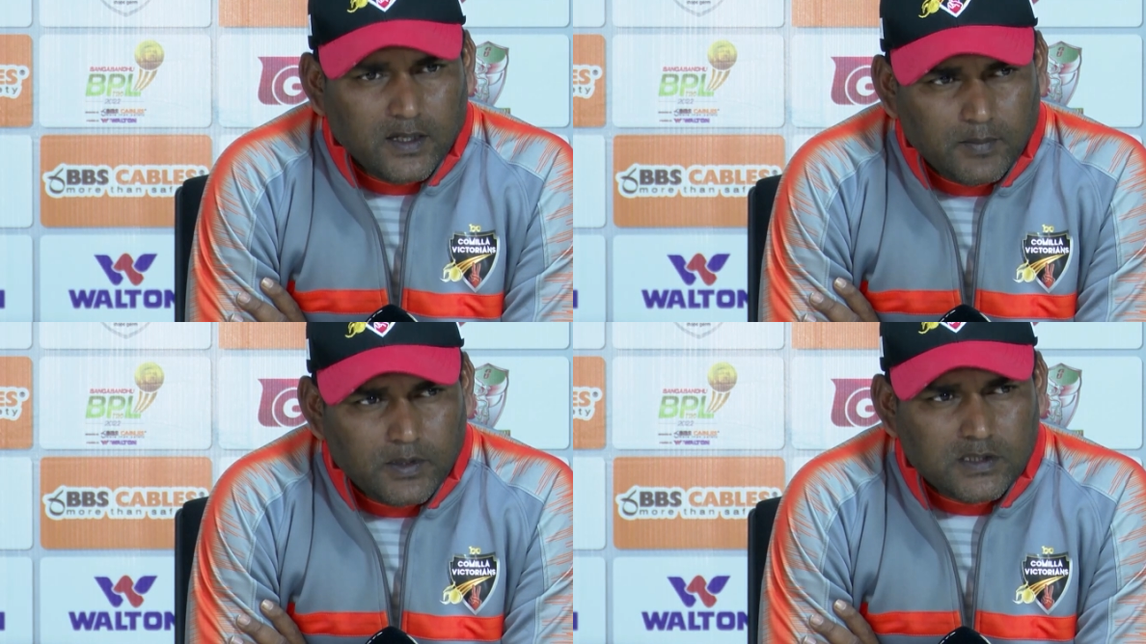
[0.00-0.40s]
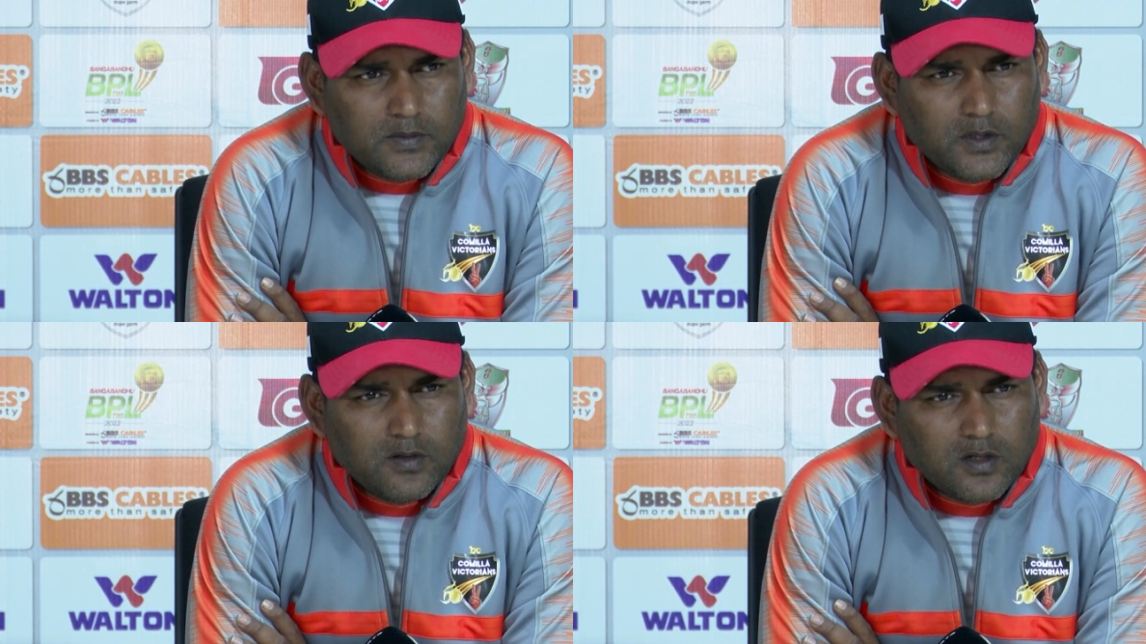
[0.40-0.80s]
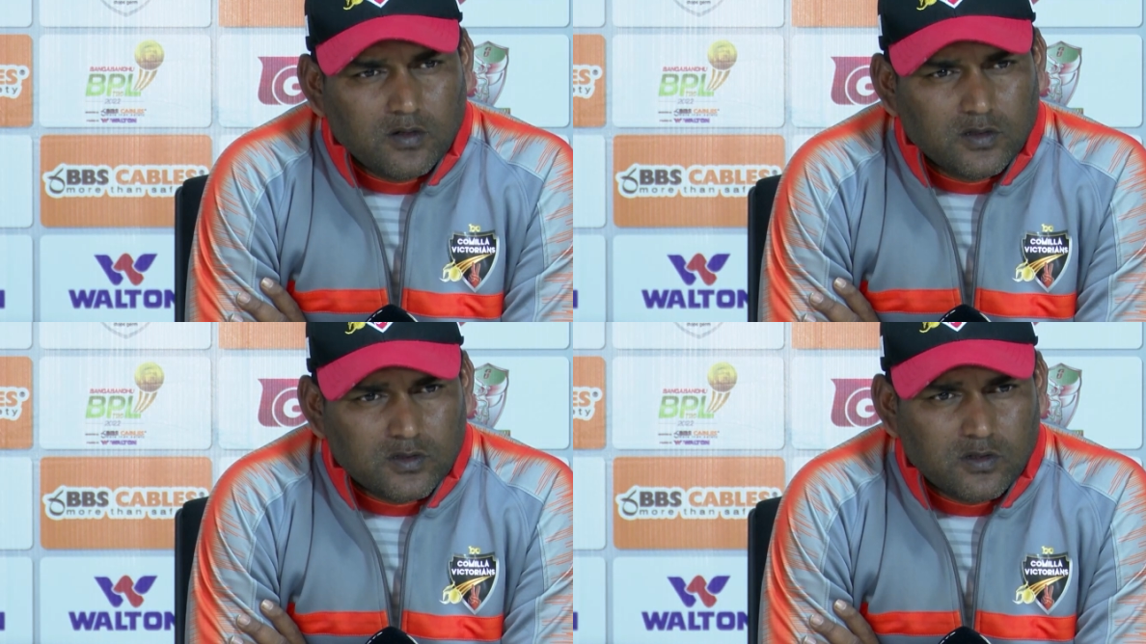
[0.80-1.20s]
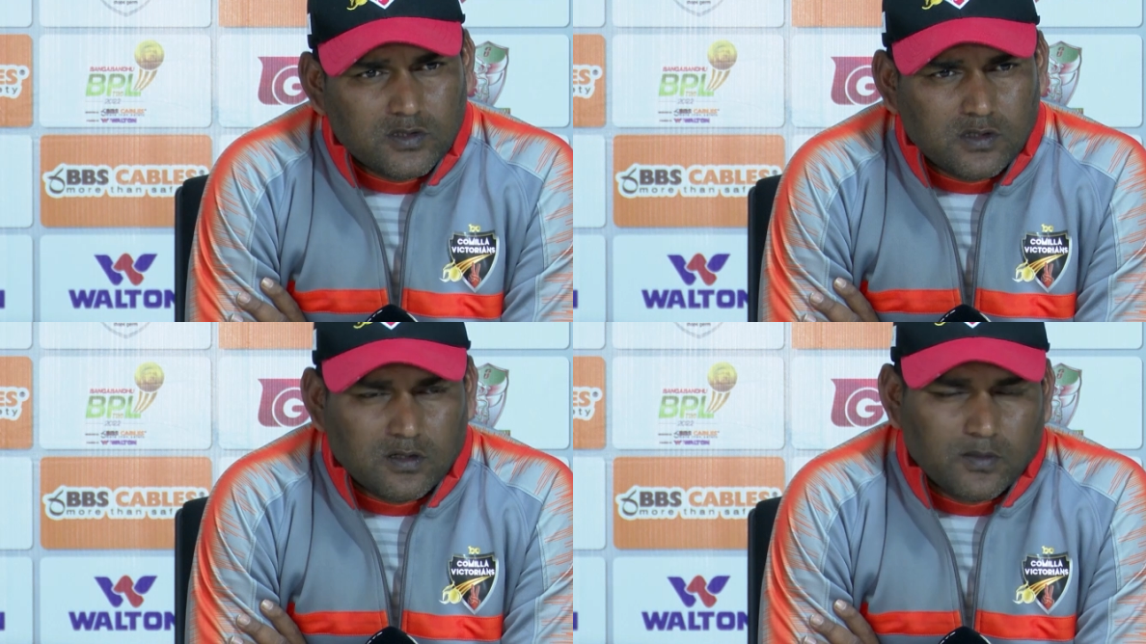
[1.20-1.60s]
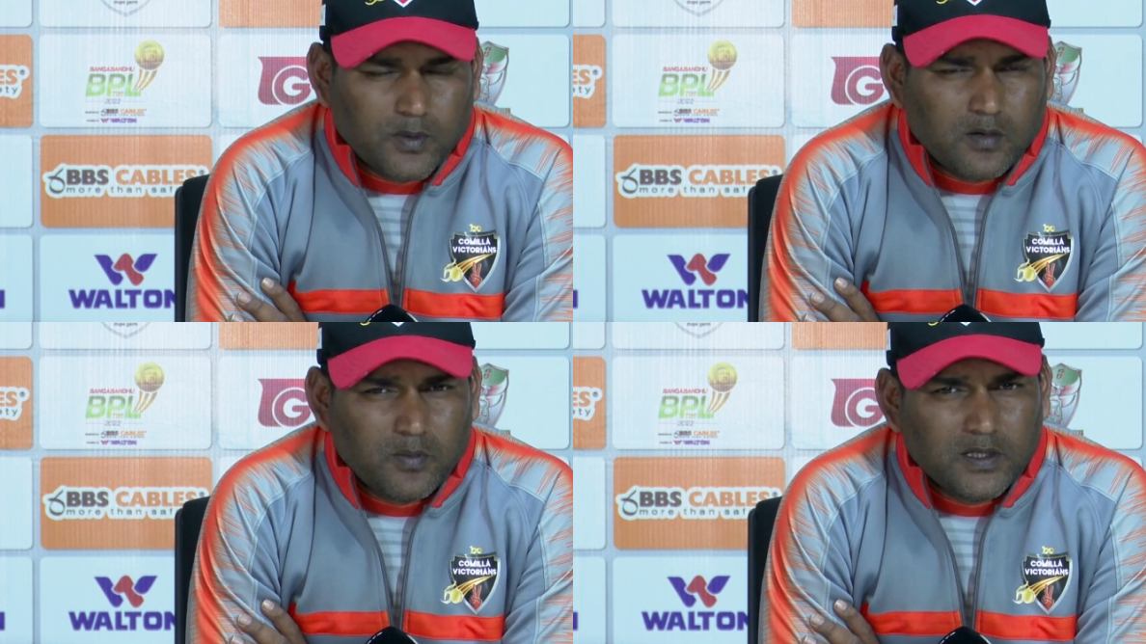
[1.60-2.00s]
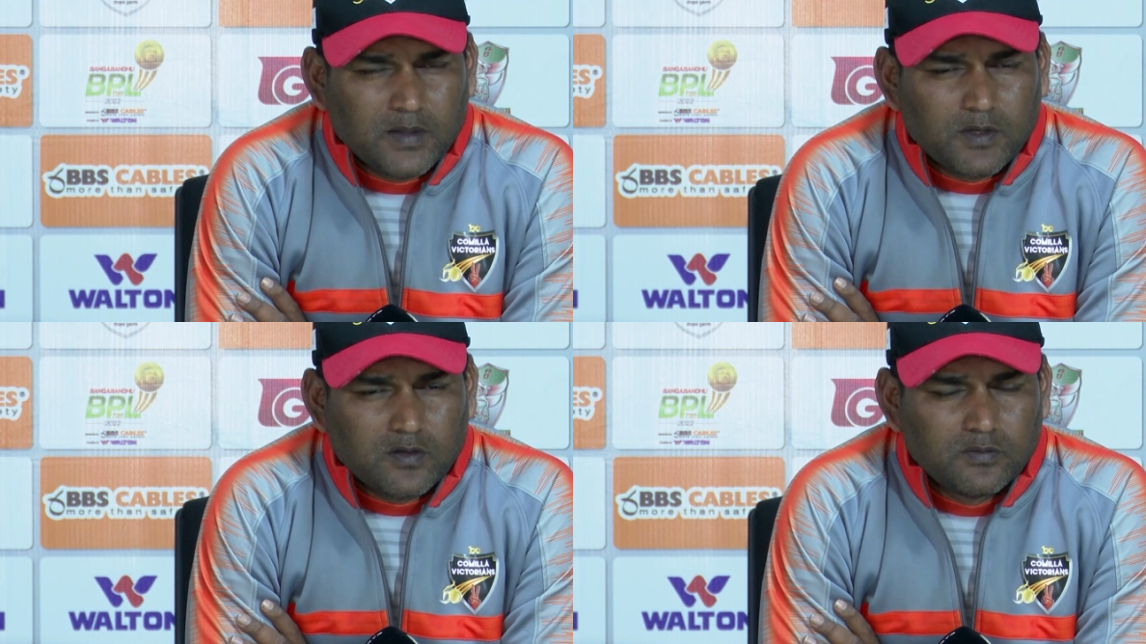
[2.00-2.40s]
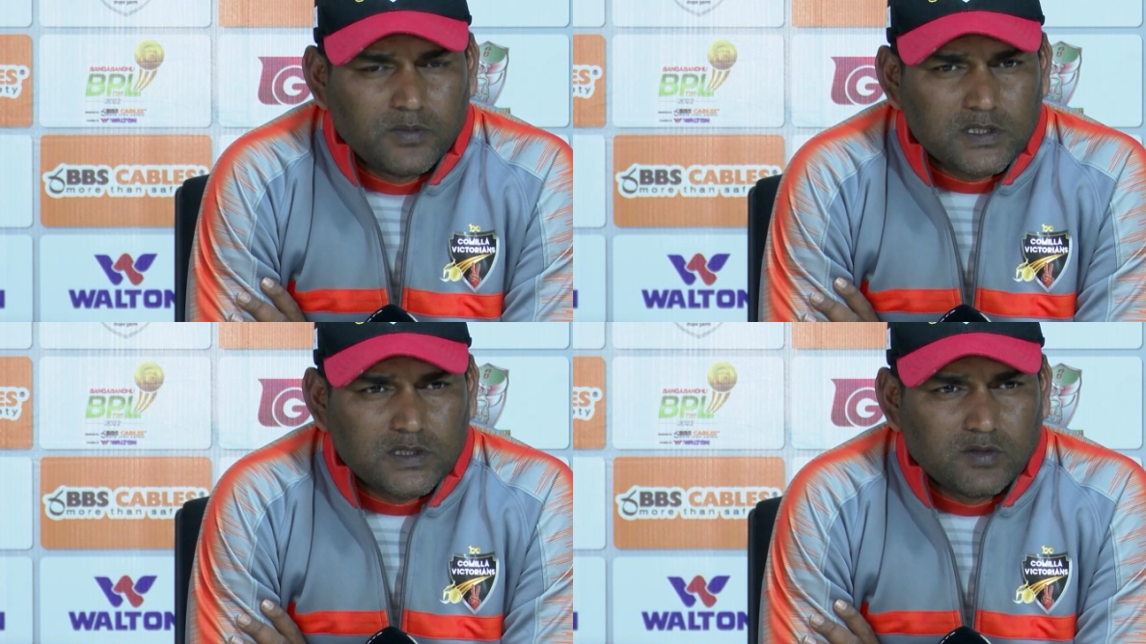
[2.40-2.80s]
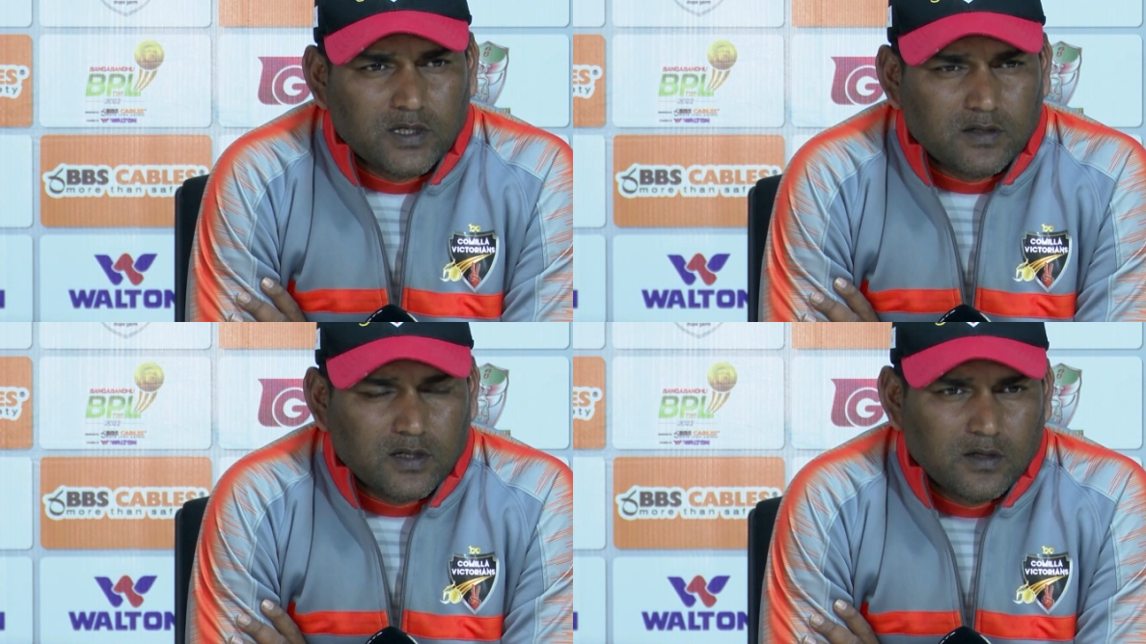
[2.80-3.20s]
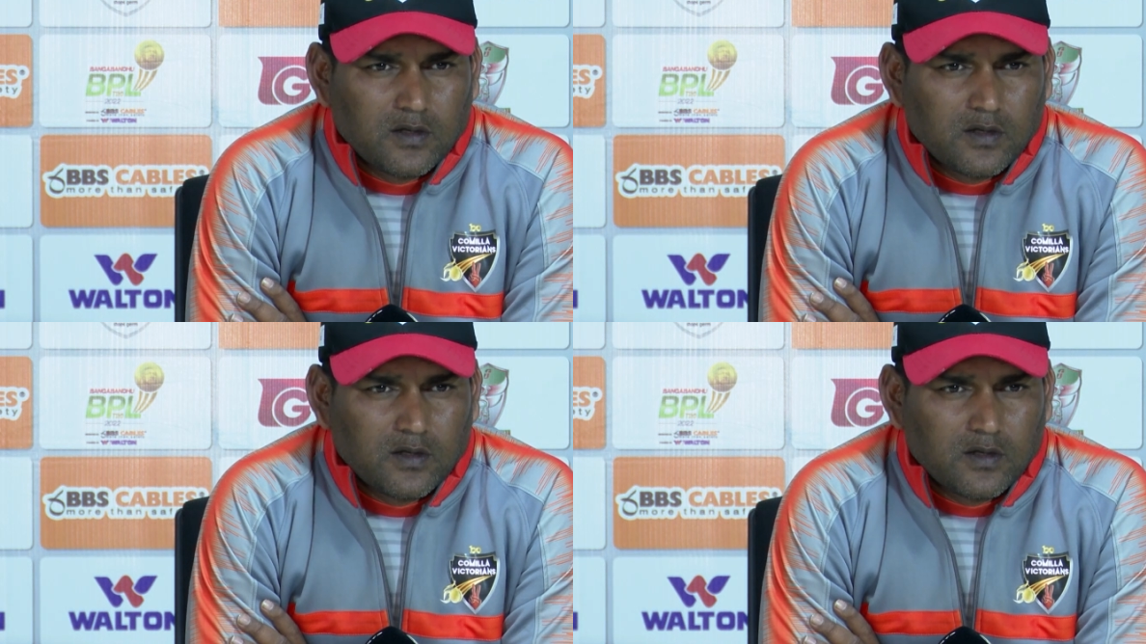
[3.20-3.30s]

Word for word: এই ম্যাচটা বের করাটা অনেক সহজ ছিল কারণ পাওয়ার প্লেতে আমরা খুব বেশি উইকেট